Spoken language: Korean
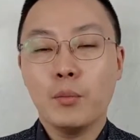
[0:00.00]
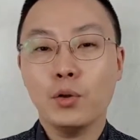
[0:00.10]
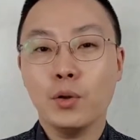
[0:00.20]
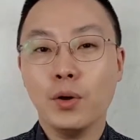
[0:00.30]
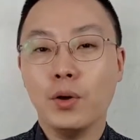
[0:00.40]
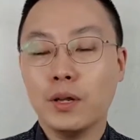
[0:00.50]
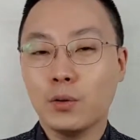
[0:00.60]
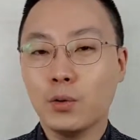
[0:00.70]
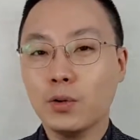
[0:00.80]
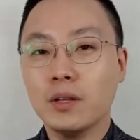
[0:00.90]
보통요,
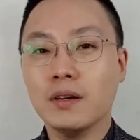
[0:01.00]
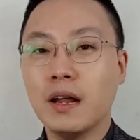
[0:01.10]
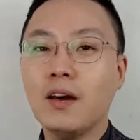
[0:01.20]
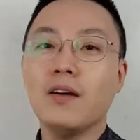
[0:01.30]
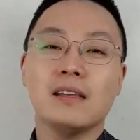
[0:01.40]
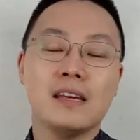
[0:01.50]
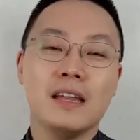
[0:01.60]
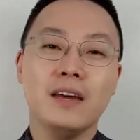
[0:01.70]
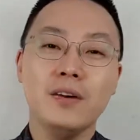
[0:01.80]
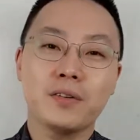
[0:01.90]
리크루팅을 하러
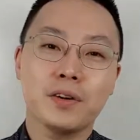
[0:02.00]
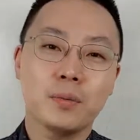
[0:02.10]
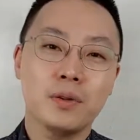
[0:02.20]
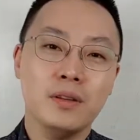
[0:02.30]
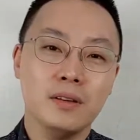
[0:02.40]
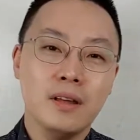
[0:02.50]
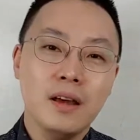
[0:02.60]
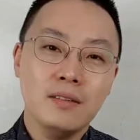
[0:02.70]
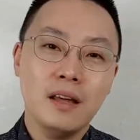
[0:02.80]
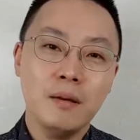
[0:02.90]
가잖아요. 그러면은
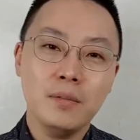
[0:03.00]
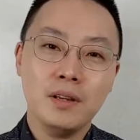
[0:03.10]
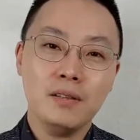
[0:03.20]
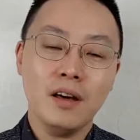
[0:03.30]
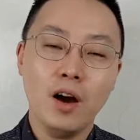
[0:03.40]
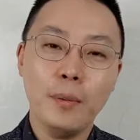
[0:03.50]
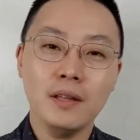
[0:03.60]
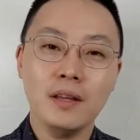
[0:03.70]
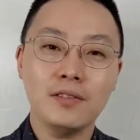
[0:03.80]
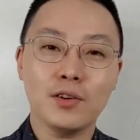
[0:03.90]
사람들이
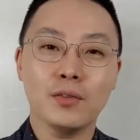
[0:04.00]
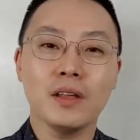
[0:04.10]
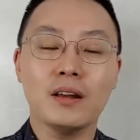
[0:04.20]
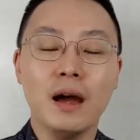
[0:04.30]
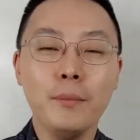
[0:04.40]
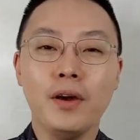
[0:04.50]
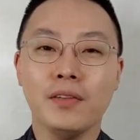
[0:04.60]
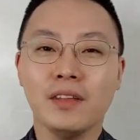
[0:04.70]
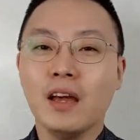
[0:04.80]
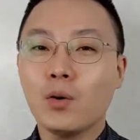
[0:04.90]
사업에 대해서 전달을
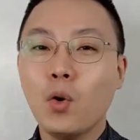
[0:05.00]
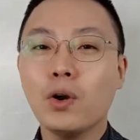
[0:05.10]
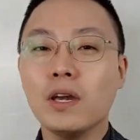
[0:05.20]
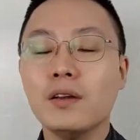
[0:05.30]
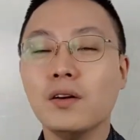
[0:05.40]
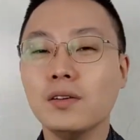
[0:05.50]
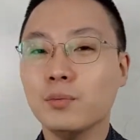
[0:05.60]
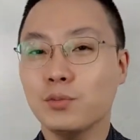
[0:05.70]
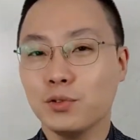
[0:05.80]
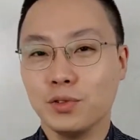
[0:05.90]
하면 꼭
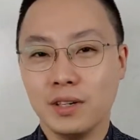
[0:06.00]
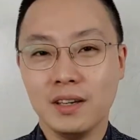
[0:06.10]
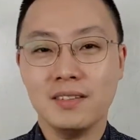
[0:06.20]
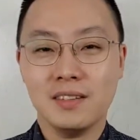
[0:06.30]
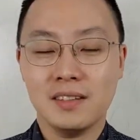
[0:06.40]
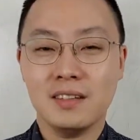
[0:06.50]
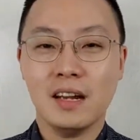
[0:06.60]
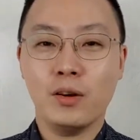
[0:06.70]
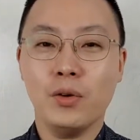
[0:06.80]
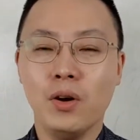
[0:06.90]
이러신 분들이
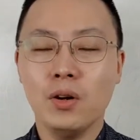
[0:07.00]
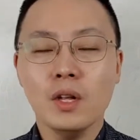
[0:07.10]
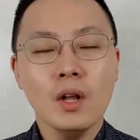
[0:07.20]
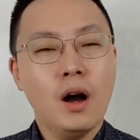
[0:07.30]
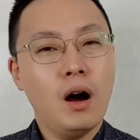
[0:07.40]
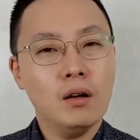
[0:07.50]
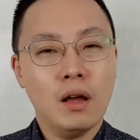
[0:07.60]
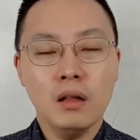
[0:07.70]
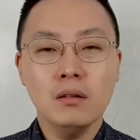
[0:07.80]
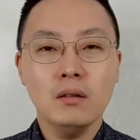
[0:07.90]
있으시더라고요. 아,
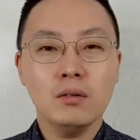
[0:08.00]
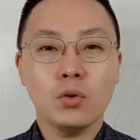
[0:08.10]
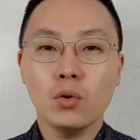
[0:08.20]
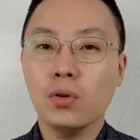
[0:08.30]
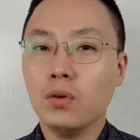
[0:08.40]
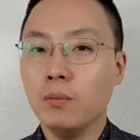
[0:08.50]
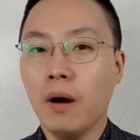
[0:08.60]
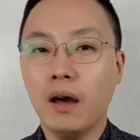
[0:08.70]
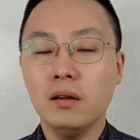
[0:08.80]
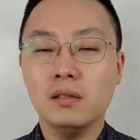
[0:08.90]
나는 너처럼
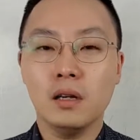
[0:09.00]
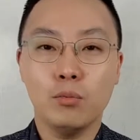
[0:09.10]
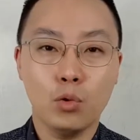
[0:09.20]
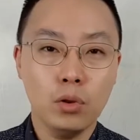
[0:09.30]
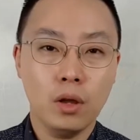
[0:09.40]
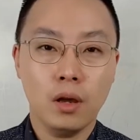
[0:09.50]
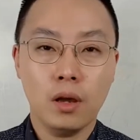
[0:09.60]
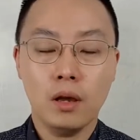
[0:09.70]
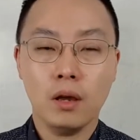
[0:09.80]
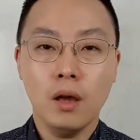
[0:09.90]
말을 잘
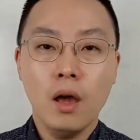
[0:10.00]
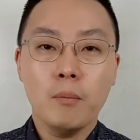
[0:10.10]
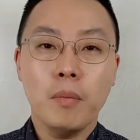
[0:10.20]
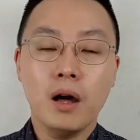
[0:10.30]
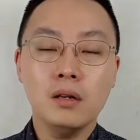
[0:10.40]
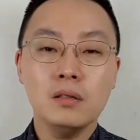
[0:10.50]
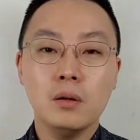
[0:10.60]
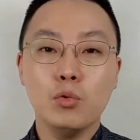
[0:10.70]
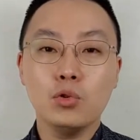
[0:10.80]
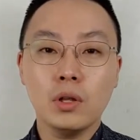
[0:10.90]
못해. 말을
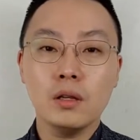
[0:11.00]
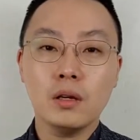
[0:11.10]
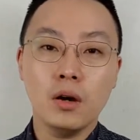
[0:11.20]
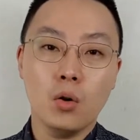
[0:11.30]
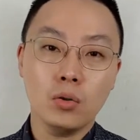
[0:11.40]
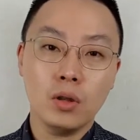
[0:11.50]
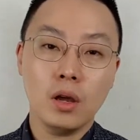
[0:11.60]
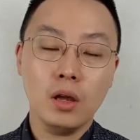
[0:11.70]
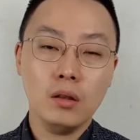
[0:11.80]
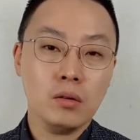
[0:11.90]
잘 못하니까
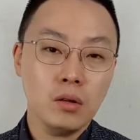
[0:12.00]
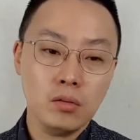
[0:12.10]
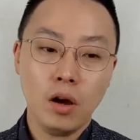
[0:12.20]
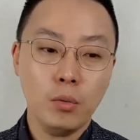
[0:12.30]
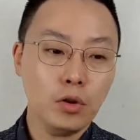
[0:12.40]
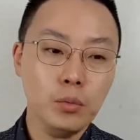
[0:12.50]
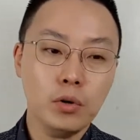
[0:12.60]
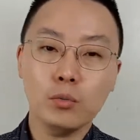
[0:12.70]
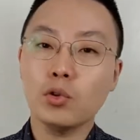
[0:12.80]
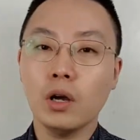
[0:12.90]
어때? 이 사업을
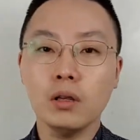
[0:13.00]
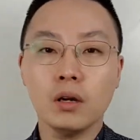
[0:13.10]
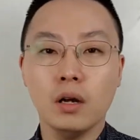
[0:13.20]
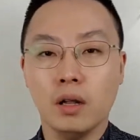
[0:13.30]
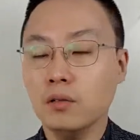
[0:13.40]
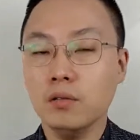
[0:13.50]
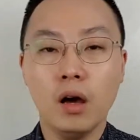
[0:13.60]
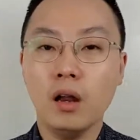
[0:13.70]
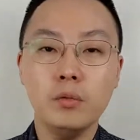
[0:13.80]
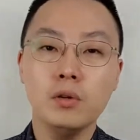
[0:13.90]
설명을 못하니까 나는
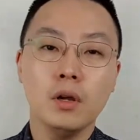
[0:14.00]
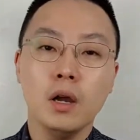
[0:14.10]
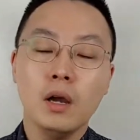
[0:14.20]
사람을